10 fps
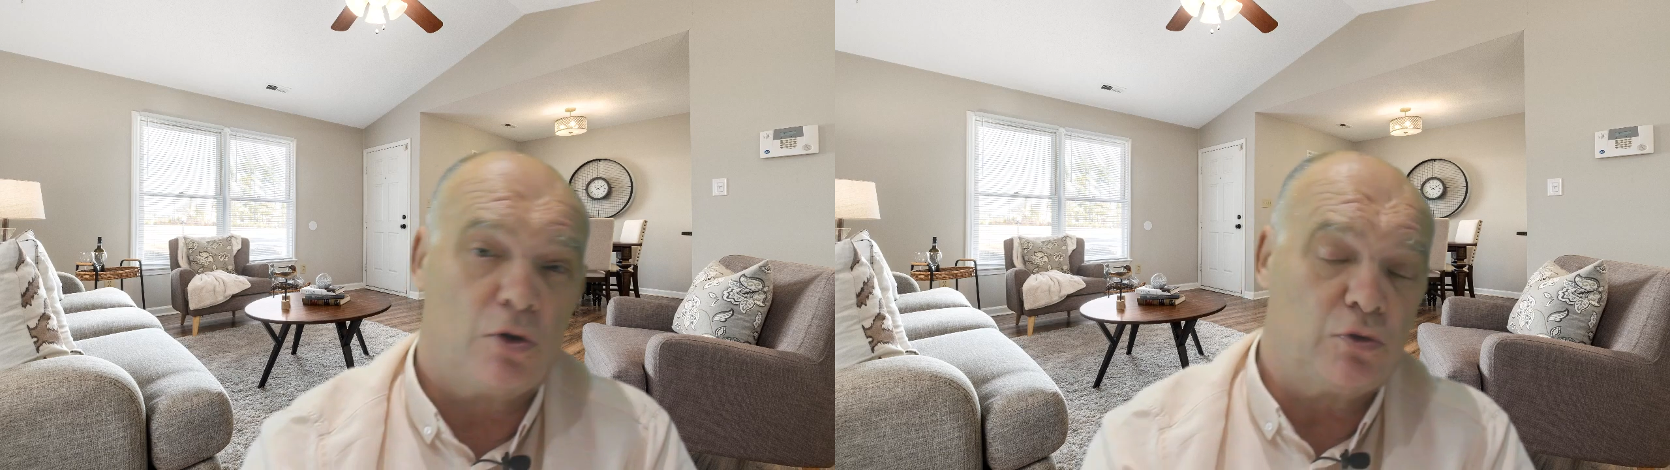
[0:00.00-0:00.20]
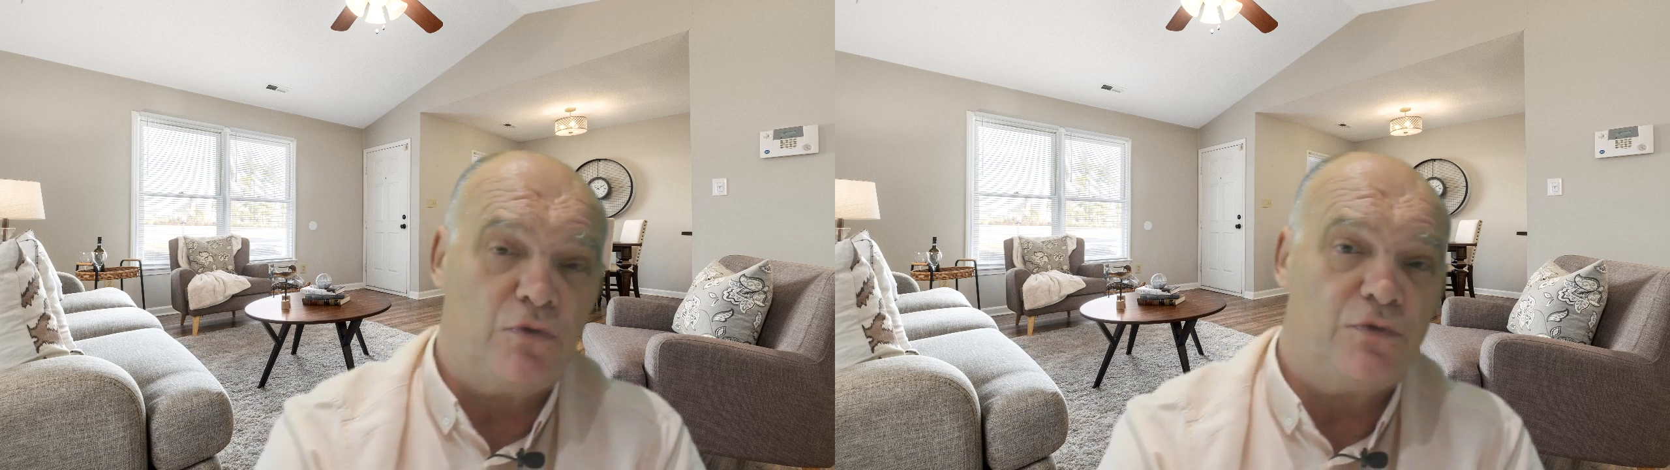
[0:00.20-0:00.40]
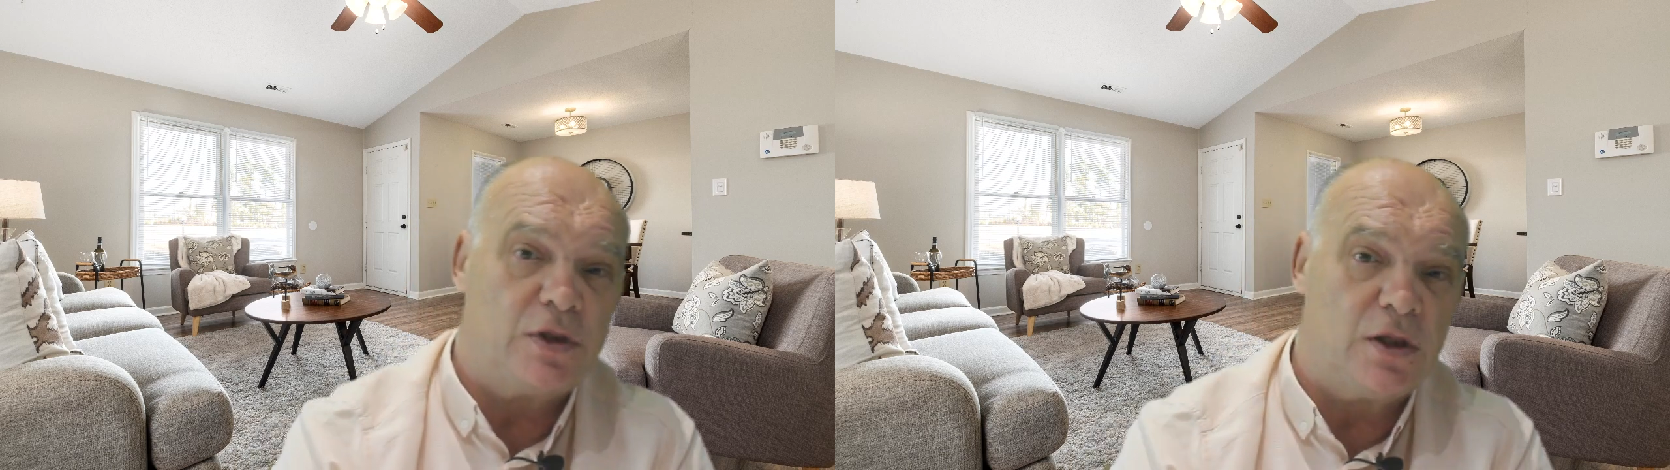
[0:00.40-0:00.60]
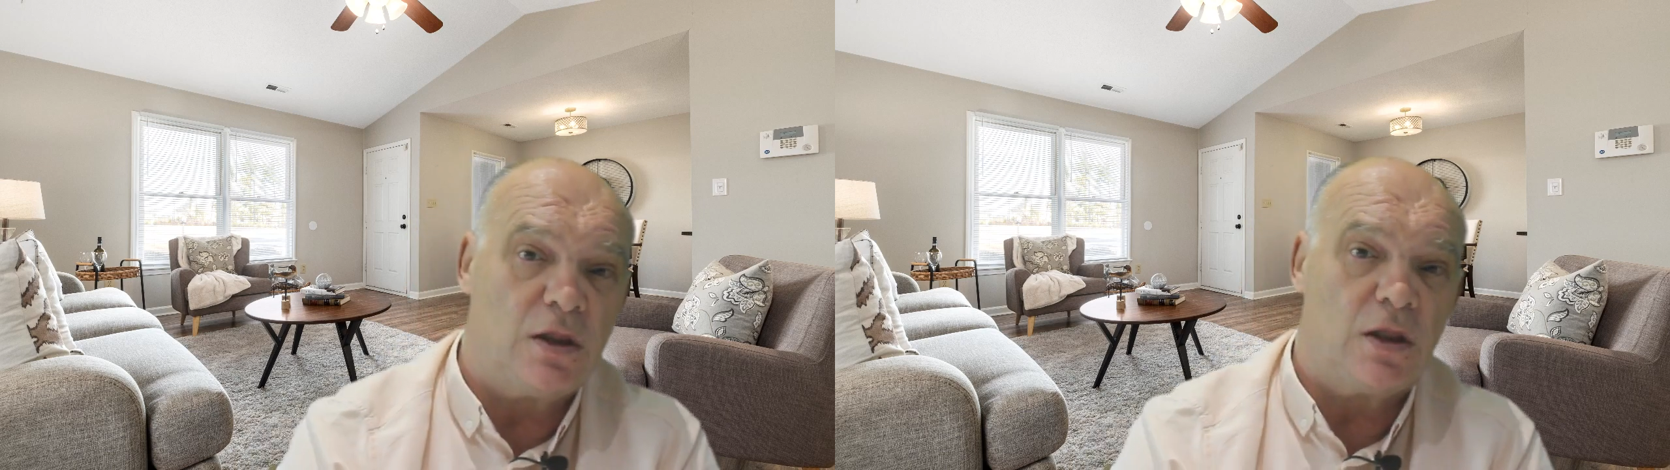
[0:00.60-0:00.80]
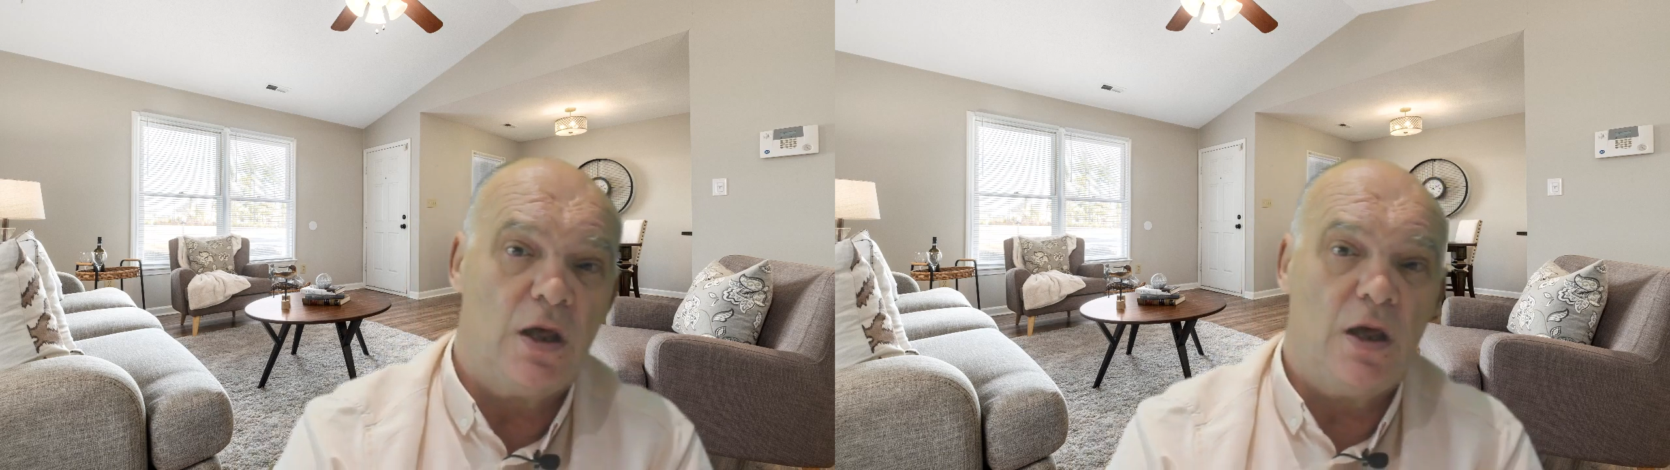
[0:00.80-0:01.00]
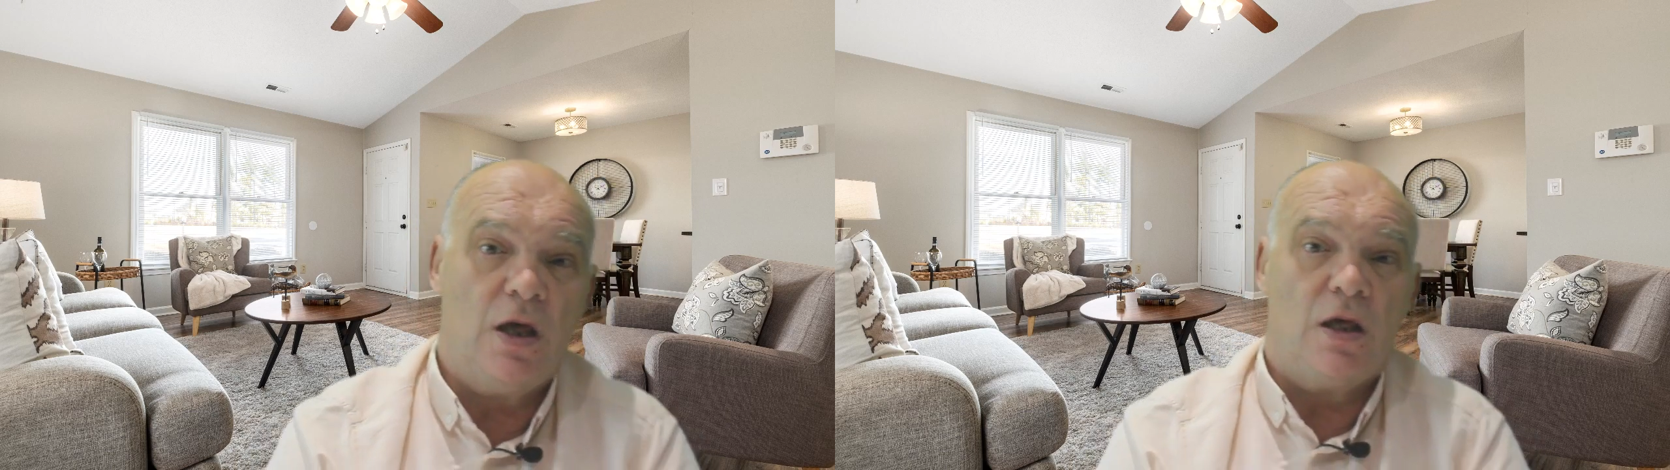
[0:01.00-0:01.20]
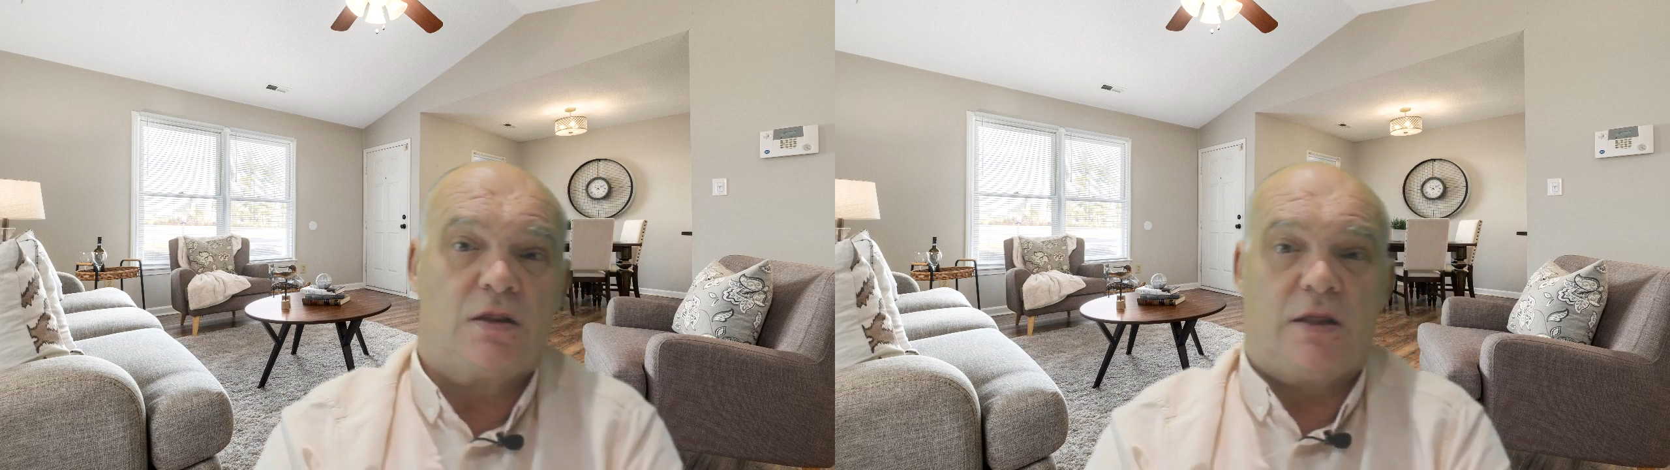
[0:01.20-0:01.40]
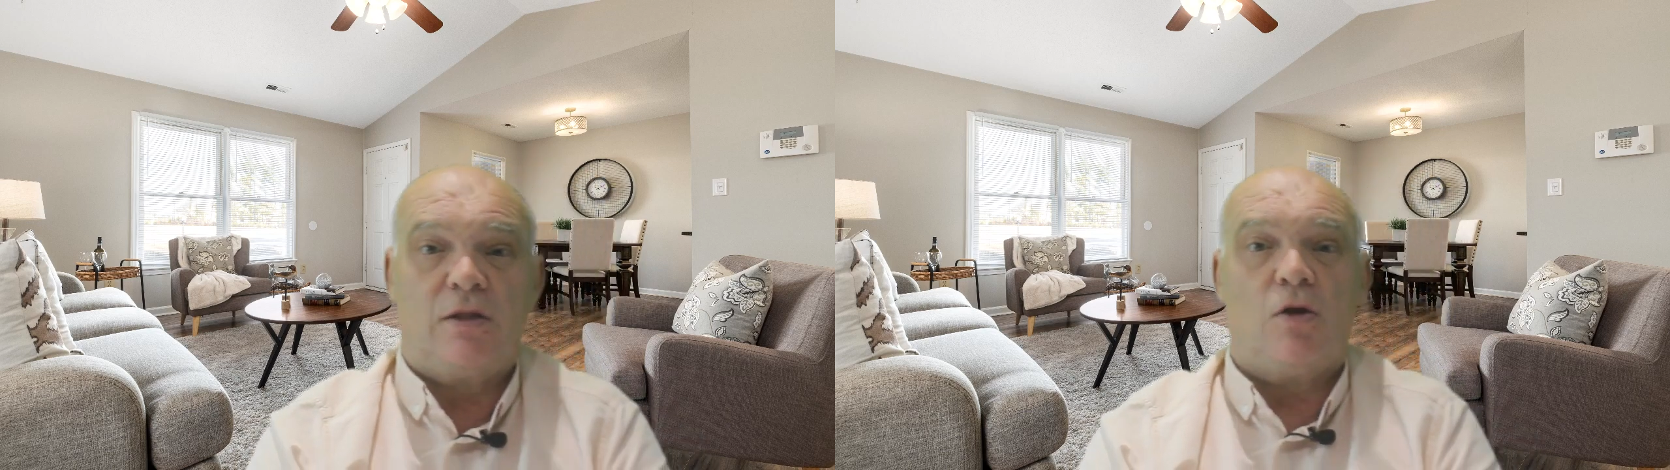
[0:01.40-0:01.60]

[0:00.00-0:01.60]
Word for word: lors d'une visite, c'est